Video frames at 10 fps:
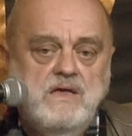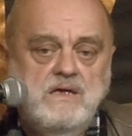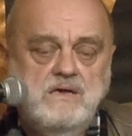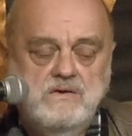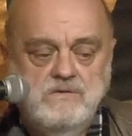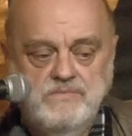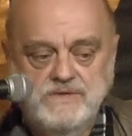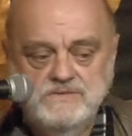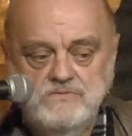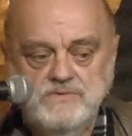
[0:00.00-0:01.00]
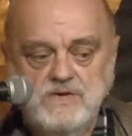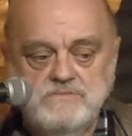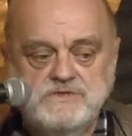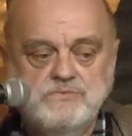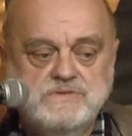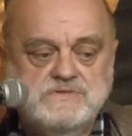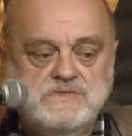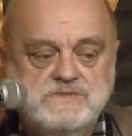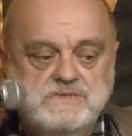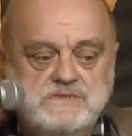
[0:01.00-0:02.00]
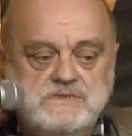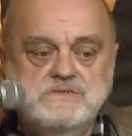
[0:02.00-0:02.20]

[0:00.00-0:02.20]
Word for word: Y, bardzo lubiłem szmoncesy